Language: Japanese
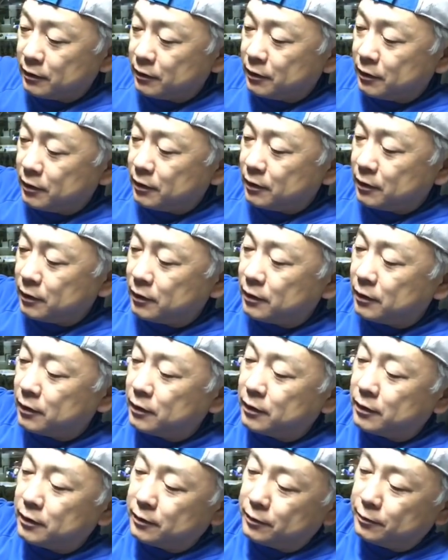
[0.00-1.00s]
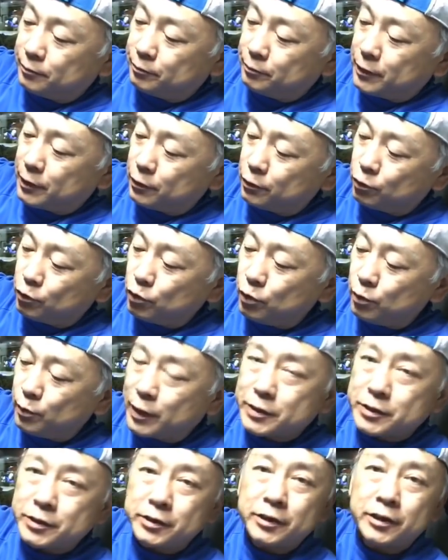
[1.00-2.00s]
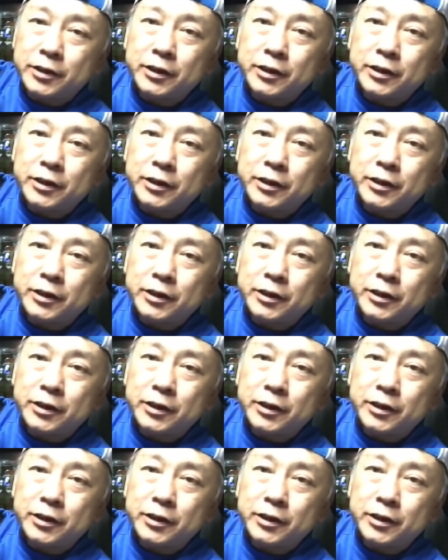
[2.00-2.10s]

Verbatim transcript: で、まあ、横走